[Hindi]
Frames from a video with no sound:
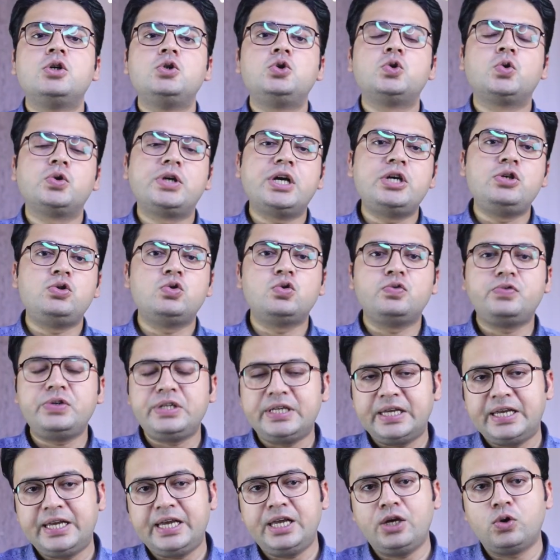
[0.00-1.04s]
जो कि यू
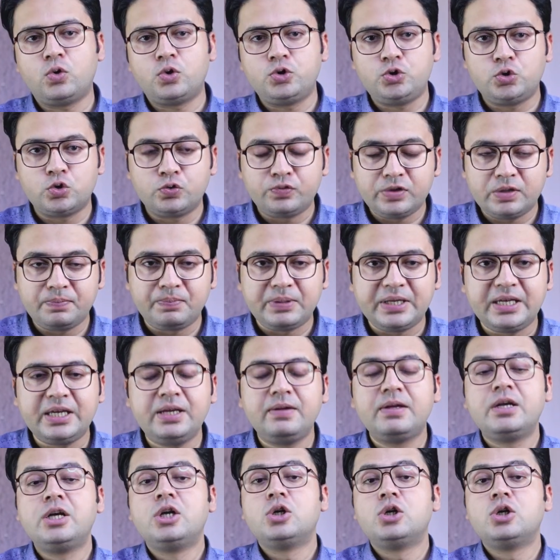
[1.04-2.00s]
ए और यू बी